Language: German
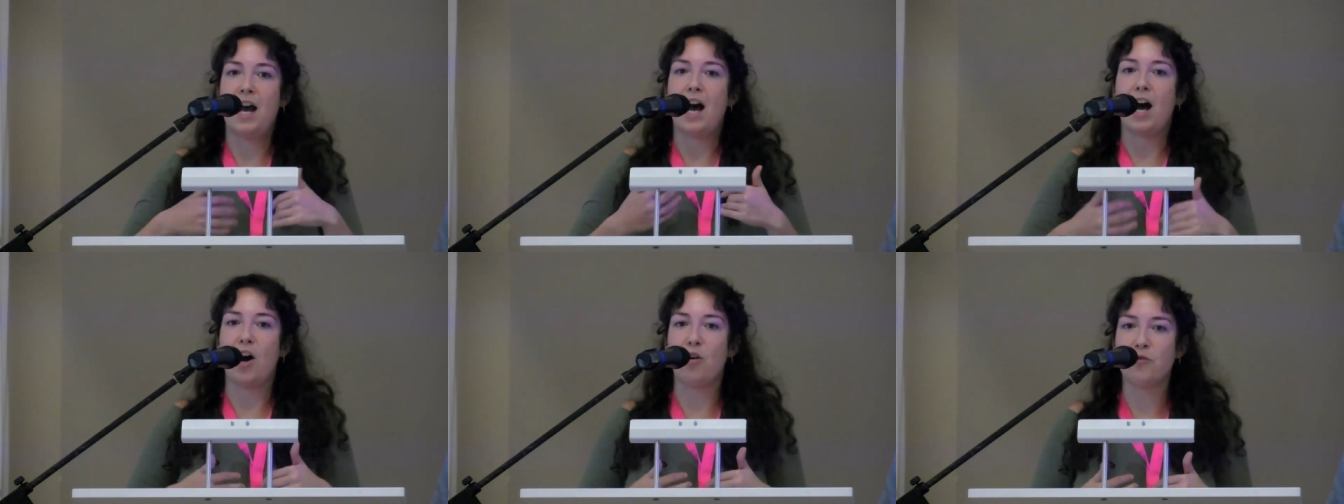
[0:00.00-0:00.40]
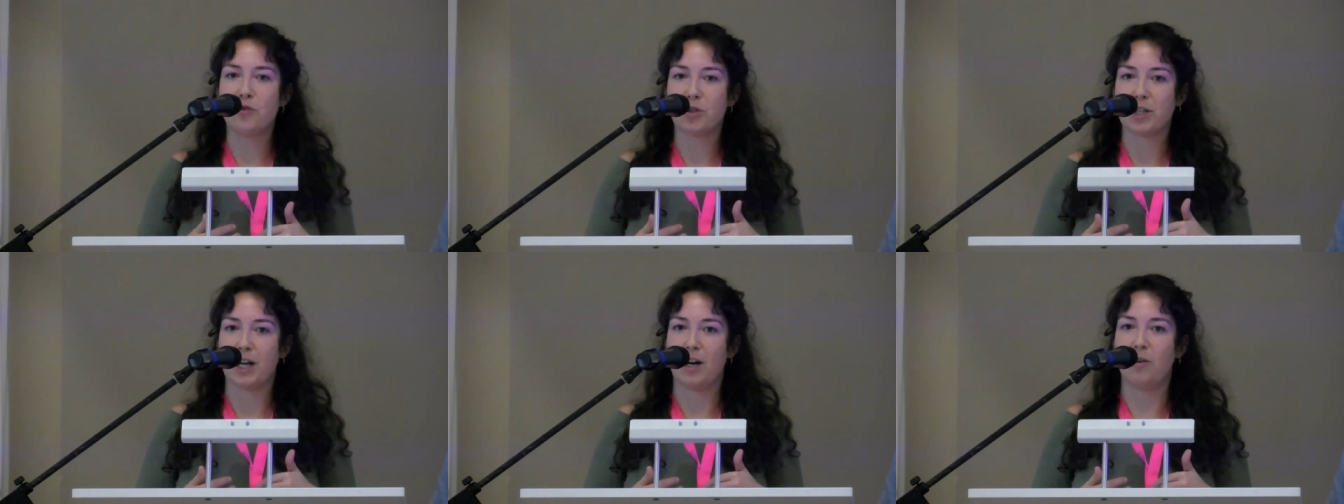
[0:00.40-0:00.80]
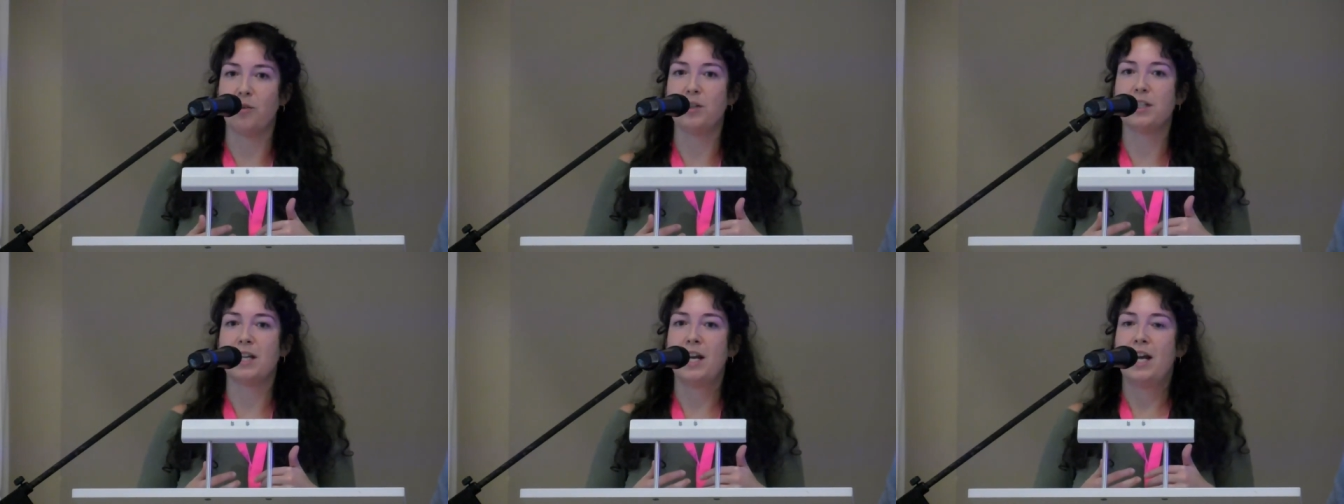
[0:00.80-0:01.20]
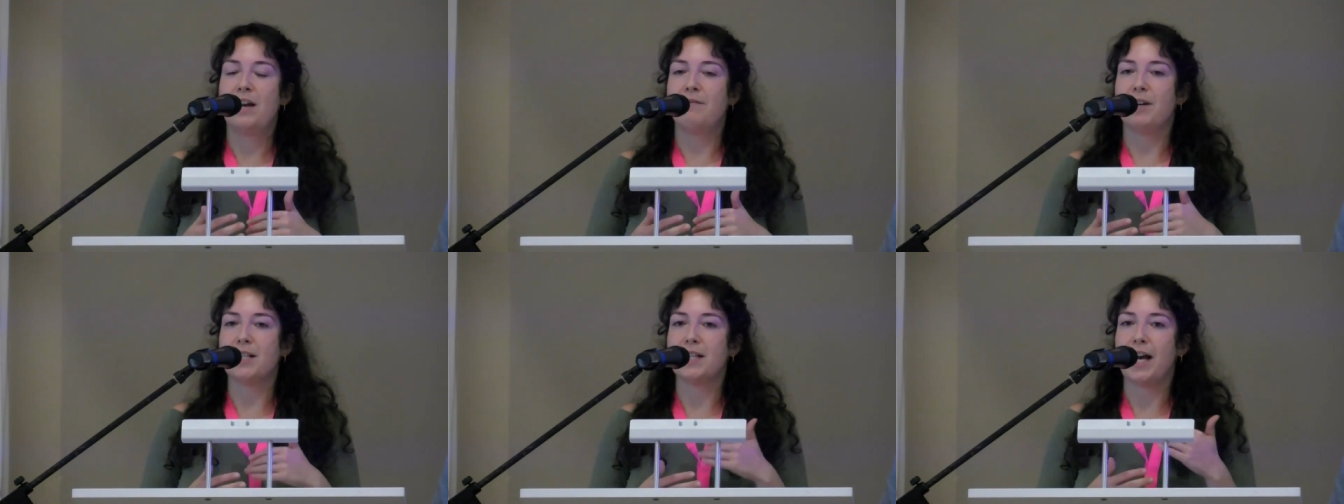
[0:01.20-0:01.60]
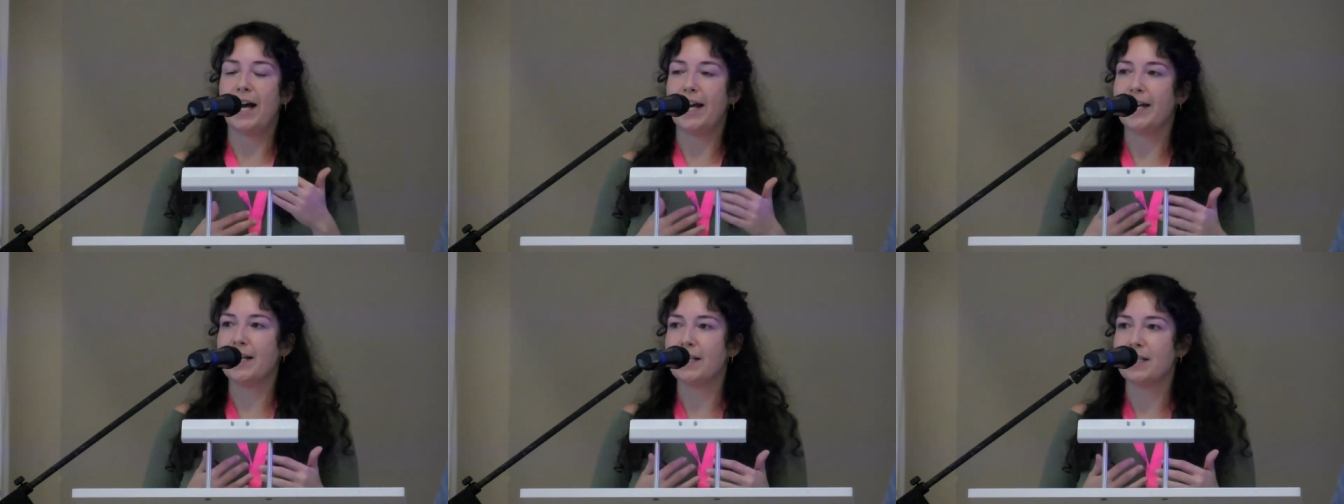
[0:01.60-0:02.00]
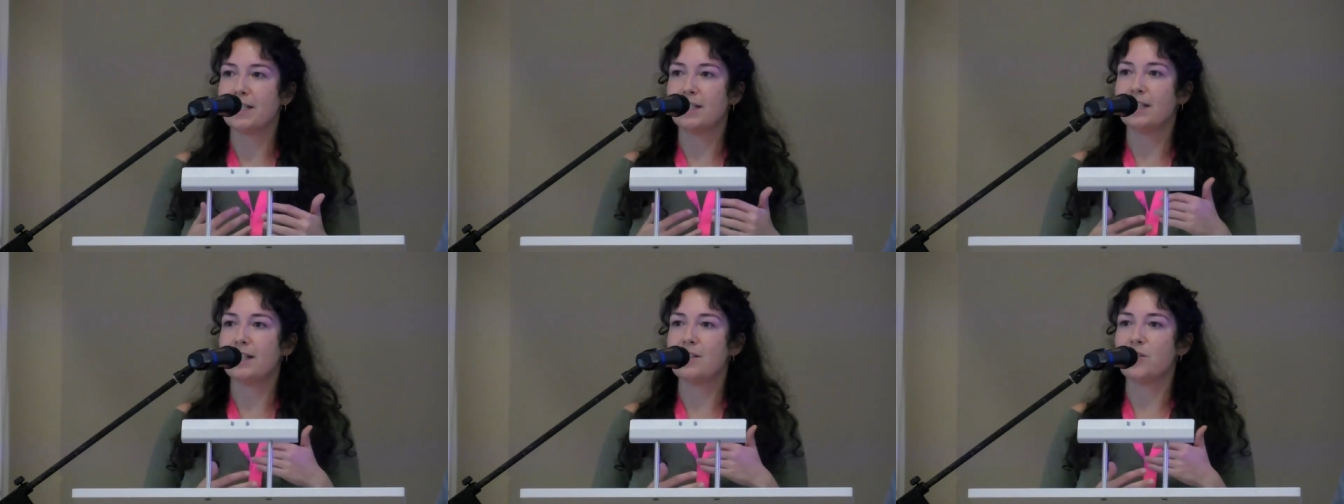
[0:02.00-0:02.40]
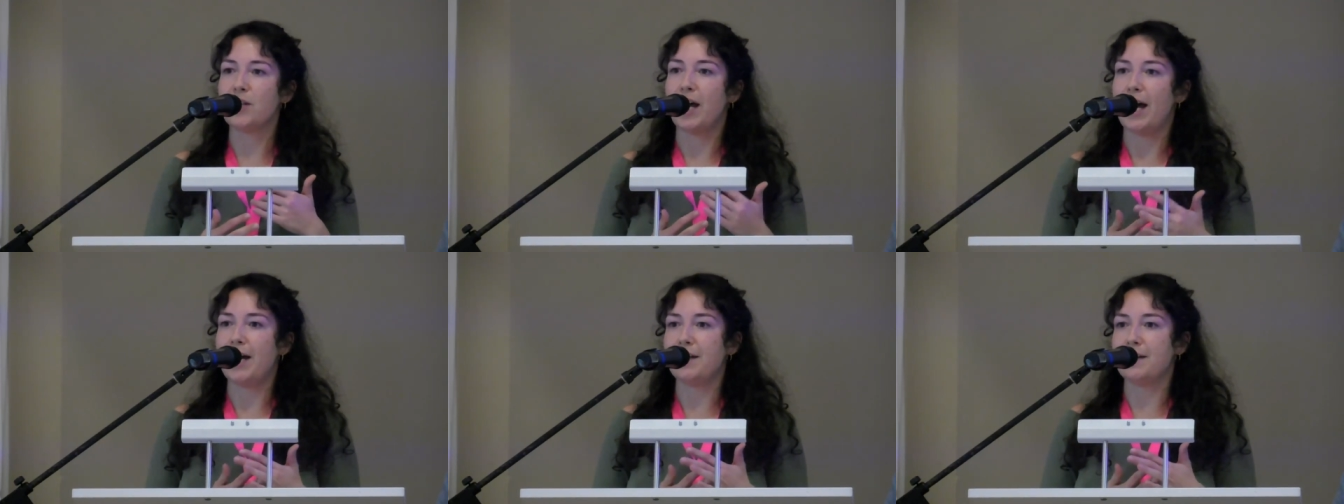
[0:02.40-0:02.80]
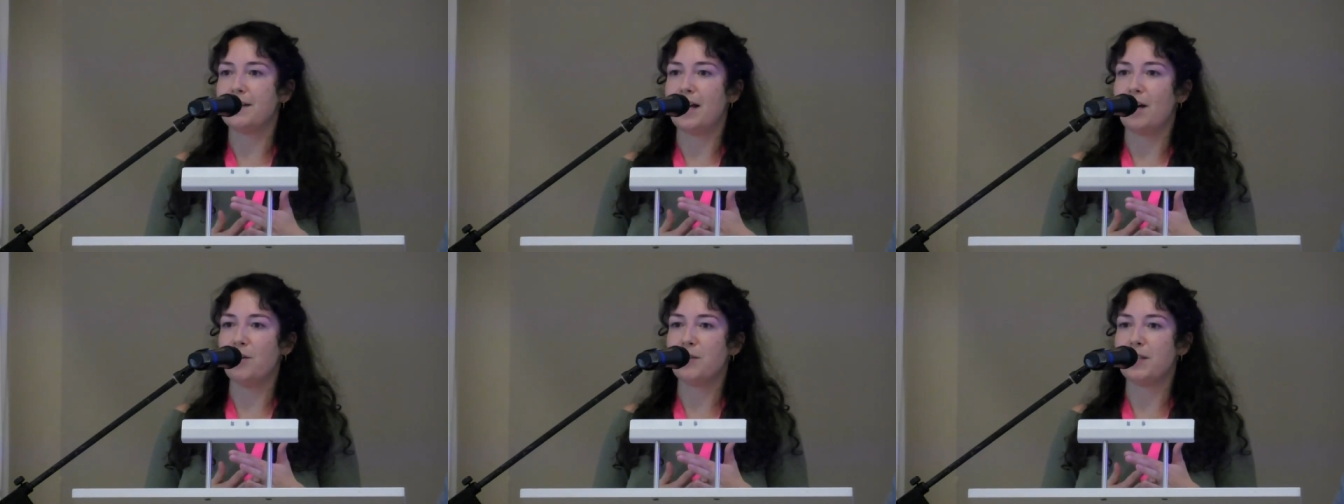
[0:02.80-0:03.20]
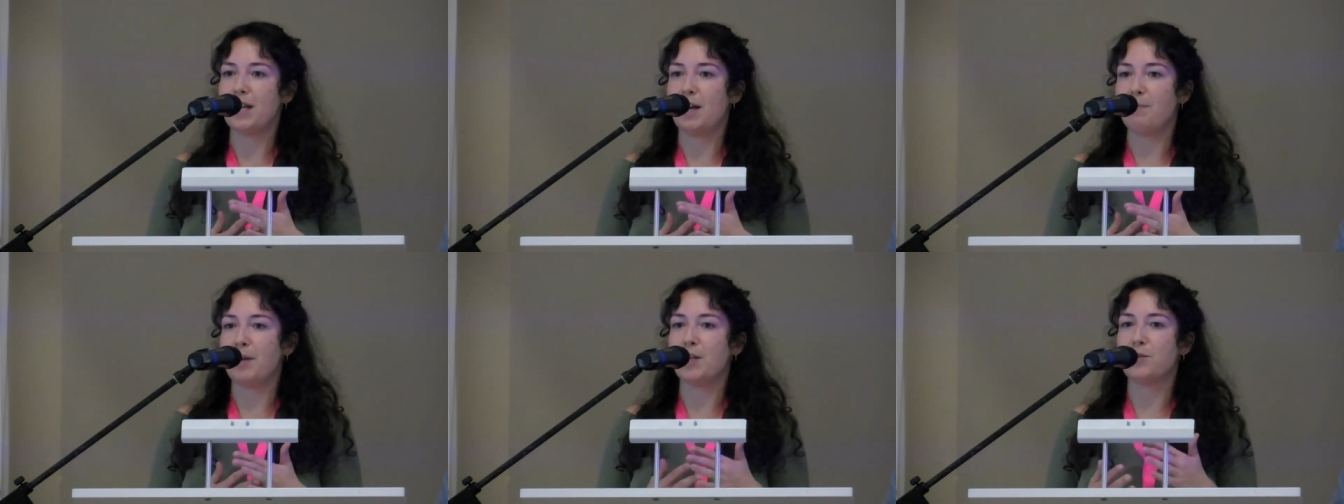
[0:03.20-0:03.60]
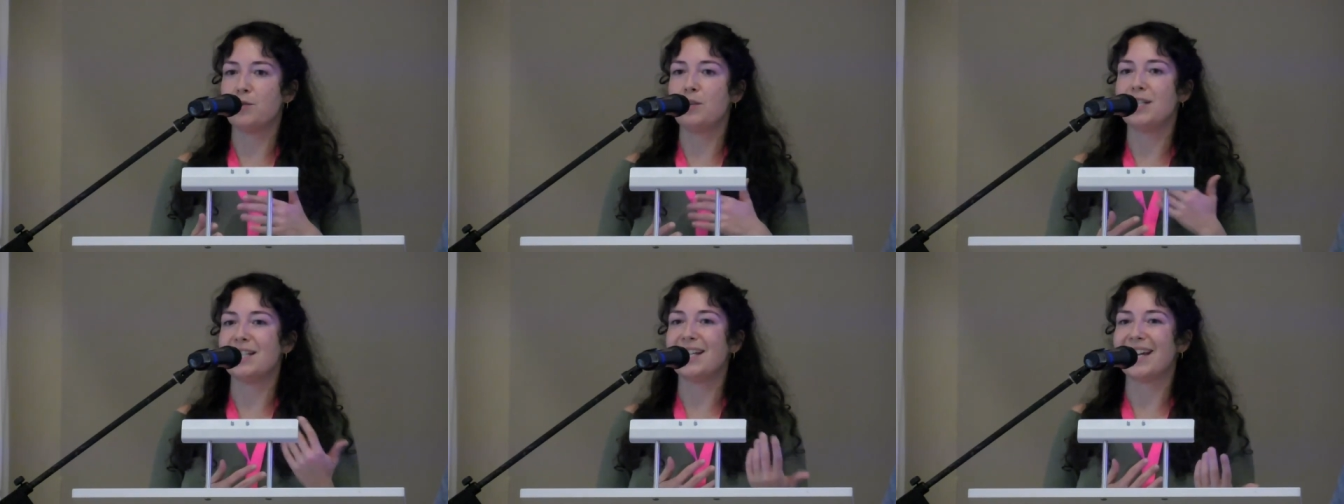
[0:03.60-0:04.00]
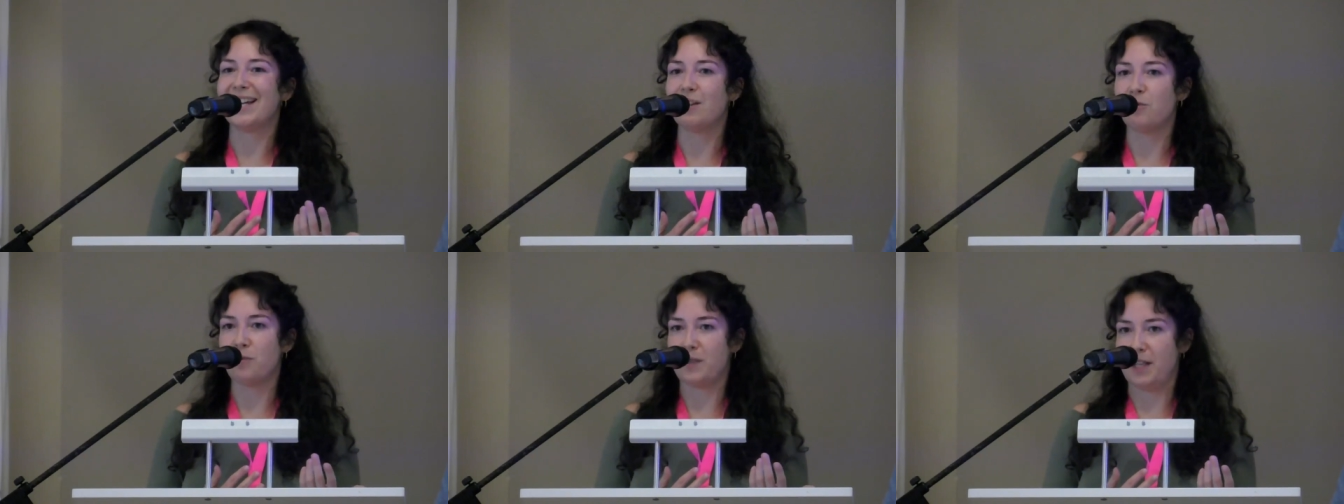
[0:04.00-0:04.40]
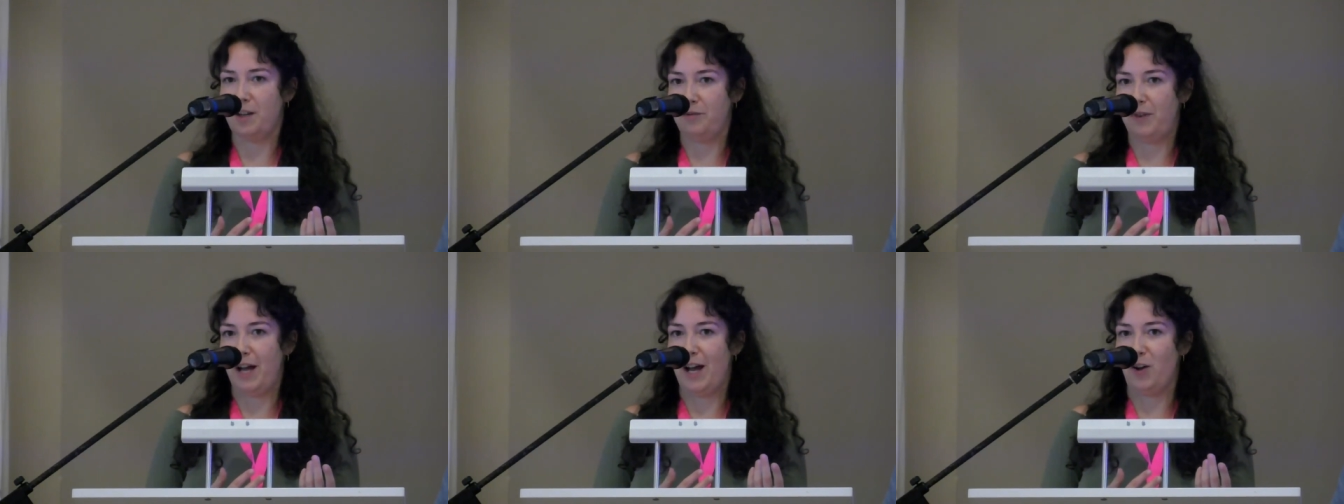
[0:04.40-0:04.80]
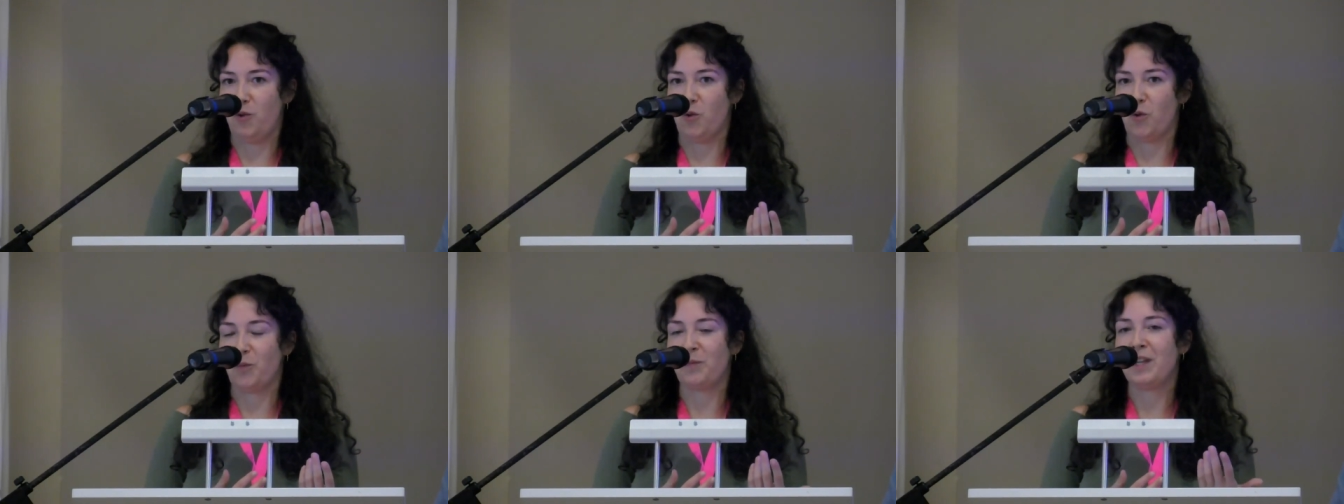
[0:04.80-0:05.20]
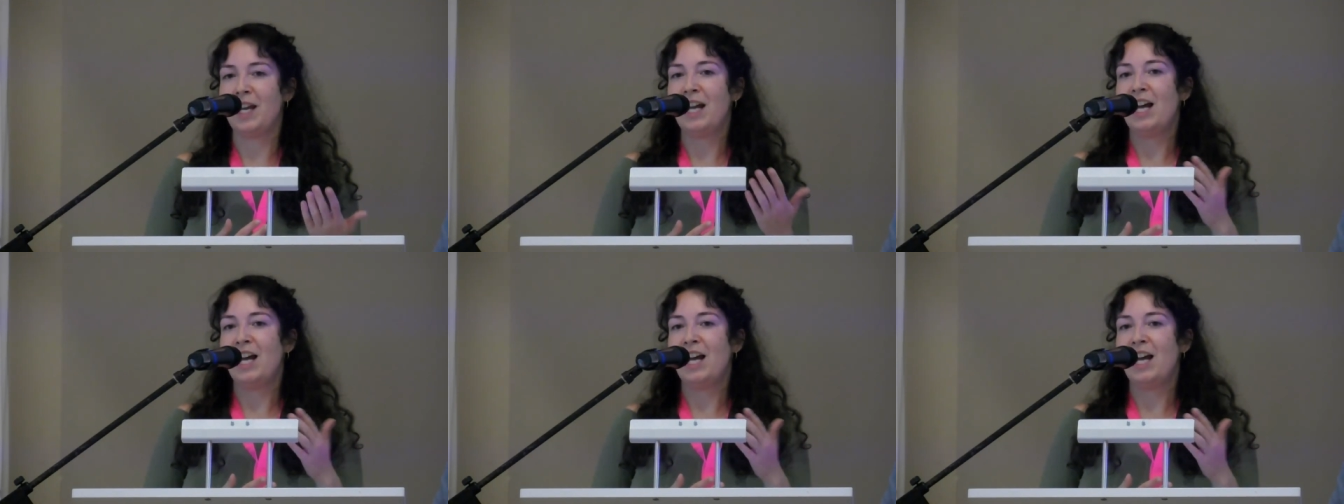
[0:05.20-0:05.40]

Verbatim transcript: aufstaut, was eigentlich ein Resultat ist aus einer persönlichen Kränkungserfahrung